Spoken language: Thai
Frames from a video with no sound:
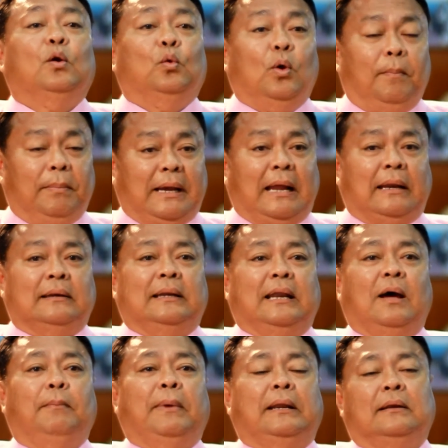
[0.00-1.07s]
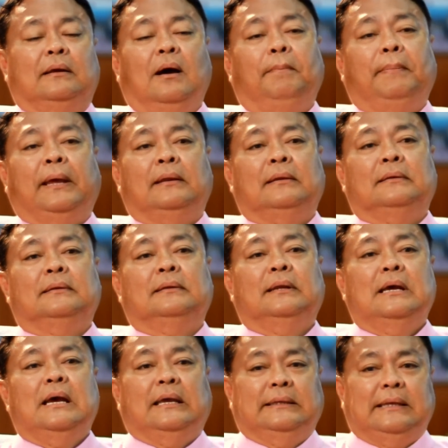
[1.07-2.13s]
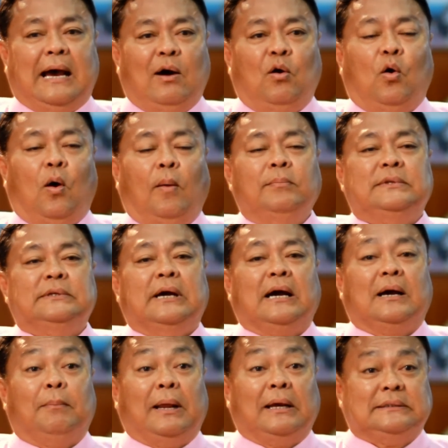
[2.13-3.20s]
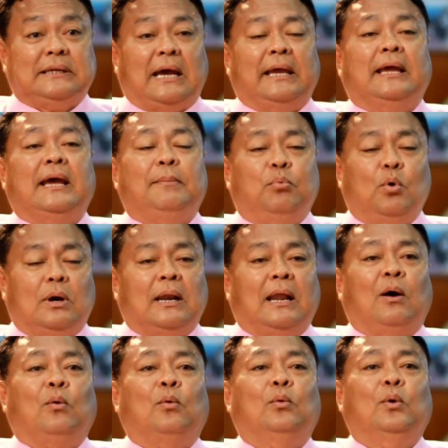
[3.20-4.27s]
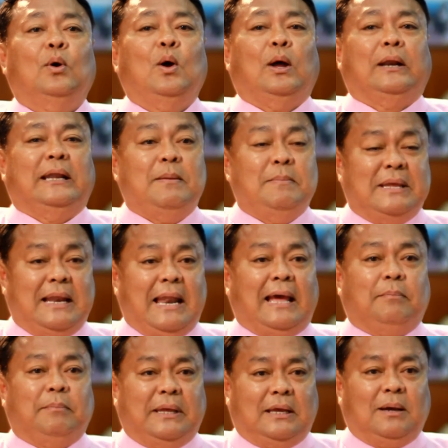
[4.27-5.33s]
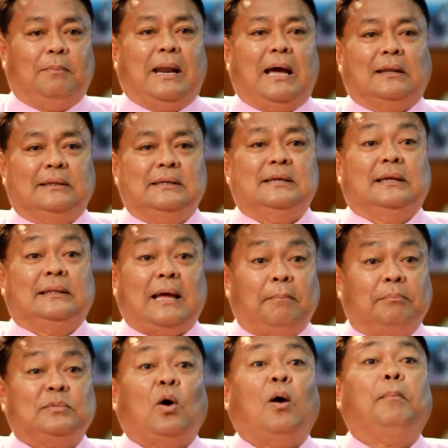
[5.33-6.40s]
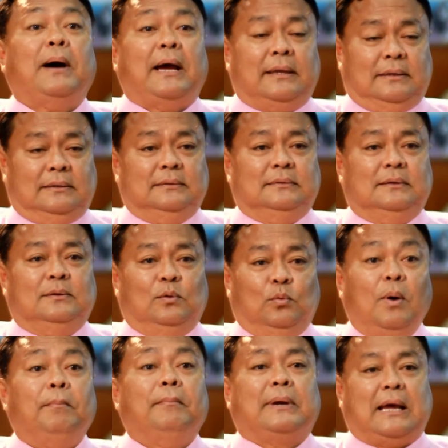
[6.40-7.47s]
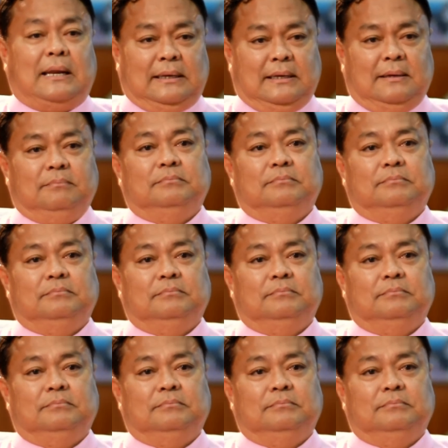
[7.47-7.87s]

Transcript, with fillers: ร่วมกัน แล้วมันก็เป็นยาหอมเจือกำลังใจให้พวกเราได้มีแรงมีกำลังที่จะทำต่อไปร่วมกัน